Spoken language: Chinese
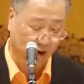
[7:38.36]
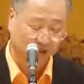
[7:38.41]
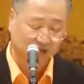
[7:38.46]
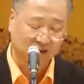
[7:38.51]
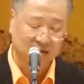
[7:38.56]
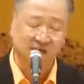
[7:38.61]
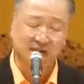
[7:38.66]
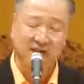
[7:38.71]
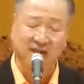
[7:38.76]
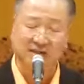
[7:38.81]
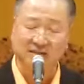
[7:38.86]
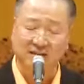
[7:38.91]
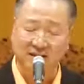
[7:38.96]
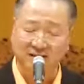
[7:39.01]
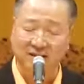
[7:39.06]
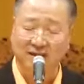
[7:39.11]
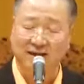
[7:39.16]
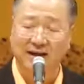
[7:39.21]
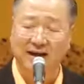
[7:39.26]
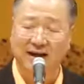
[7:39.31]

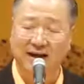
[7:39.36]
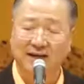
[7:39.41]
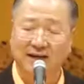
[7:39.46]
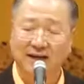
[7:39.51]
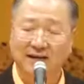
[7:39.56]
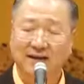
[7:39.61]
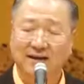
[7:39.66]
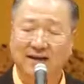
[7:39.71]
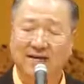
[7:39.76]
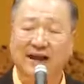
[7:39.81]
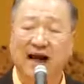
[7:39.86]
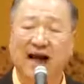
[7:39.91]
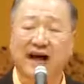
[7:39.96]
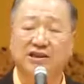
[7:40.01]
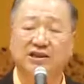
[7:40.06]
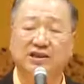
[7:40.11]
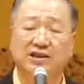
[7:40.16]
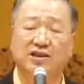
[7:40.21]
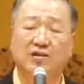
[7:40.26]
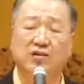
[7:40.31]
色，那
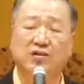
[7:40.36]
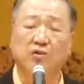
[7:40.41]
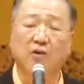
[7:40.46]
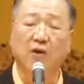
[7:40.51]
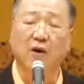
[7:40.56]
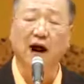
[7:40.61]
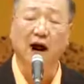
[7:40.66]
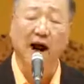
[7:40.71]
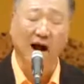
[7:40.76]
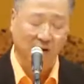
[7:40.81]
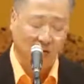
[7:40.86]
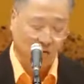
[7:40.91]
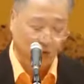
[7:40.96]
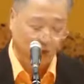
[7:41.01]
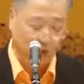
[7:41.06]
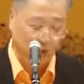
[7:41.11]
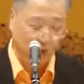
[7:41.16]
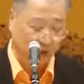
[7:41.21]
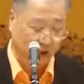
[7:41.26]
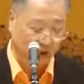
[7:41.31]
是刮
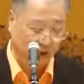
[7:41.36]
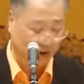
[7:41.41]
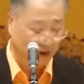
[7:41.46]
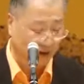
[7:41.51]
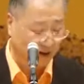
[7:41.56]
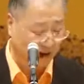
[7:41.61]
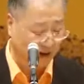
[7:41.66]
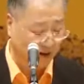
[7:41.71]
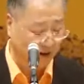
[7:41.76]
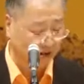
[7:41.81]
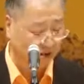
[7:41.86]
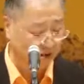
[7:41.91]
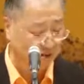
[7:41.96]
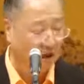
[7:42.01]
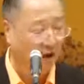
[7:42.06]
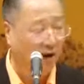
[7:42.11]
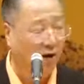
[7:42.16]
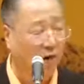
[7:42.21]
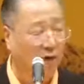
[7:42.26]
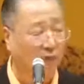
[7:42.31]
骨的钢
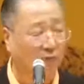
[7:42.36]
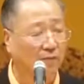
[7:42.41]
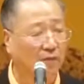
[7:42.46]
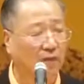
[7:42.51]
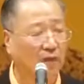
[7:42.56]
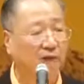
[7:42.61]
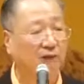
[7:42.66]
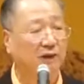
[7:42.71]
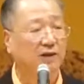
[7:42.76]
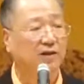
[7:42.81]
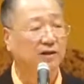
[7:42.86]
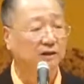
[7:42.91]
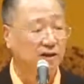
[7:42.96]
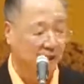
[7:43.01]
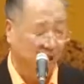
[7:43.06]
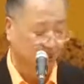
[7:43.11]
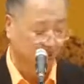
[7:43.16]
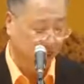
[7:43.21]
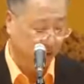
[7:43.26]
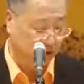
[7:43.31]
刀。
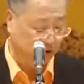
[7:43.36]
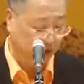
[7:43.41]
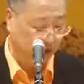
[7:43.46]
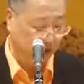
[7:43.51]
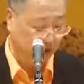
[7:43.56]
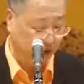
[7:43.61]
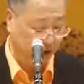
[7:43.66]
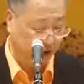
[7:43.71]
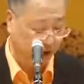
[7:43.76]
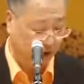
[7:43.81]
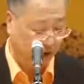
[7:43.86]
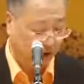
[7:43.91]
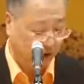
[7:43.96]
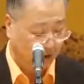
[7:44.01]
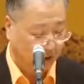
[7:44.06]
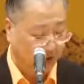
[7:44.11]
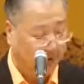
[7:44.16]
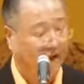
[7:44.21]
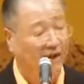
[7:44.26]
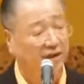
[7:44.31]
生气
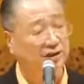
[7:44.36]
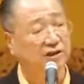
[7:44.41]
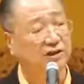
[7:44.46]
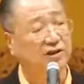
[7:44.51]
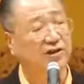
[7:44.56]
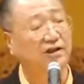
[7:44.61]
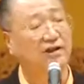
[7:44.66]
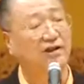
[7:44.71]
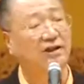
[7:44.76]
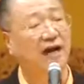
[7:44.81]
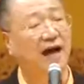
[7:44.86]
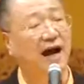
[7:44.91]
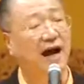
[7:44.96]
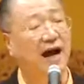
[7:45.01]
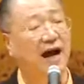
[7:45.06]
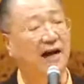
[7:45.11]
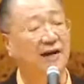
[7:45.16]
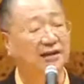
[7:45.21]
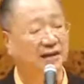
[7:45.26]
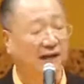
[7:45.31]
那是
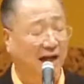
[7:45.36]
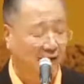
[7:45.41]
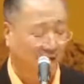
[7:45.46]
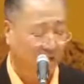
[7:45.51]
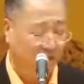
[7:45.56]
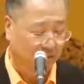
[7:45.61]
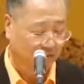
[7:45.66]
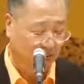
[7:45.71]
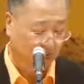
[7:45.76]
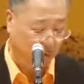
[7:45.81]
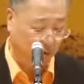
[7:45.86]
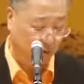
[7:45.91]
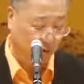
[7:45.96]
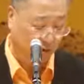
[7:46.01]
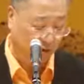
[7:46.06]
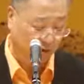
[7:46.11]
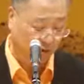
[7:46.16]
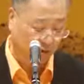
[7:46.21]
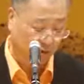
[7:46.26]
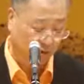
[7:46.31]
下山的猛
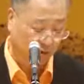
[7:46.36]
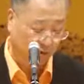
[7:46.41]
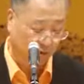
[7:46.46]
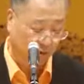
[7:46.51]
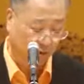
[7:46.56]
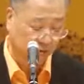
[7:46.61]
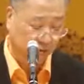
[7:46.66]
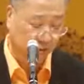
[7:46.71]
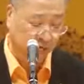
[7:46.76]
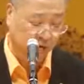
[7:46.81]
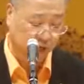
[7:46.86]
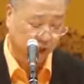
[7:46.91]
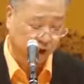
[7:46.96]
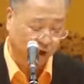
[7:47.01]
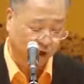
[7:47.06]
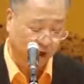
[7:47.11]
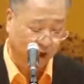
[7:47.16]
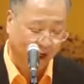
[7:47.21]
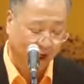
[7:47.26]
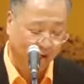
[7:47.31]
虎，
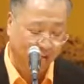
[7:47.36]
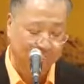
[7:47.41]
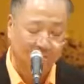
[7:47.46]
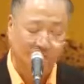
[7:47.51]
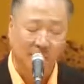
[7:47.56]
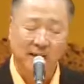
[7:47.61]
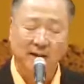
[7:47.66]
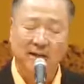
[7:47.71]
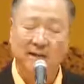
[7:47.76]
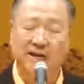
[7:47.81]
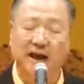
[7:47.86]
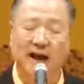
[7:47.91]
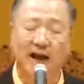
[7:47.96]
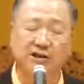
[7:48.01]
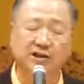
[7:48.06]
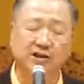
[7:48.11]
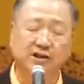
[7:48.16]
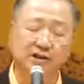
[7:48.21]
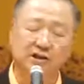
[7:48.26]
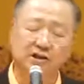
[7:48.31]
钱那
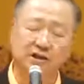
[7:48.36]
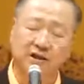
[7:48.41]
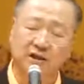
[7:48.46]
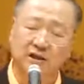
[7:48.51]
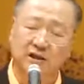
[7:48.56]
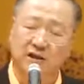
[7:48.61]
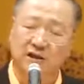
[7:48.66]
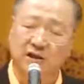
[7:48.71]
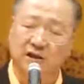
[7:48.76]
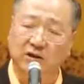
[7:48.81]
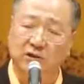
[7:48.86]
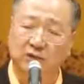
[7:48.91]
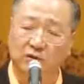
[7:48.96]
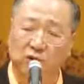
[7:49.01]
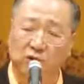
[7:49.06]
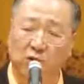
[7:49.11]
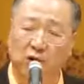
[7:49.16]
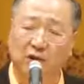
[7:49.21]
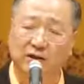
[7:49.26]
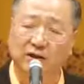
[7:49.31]
是惹
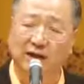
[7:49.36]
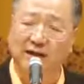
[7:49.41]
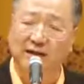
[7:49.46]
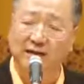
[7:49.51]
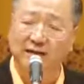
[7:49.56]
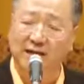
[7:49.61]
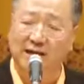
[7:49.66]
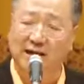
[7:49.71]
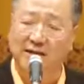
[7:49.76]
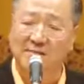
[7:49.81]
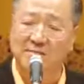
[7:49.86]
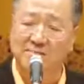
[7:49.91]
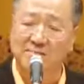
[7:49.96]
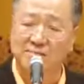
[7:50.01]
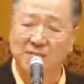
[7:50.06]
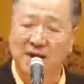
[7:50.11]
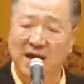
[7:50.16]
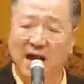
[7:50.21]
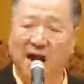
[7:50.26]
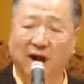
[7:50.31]
祸的根
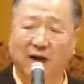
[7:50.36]
苗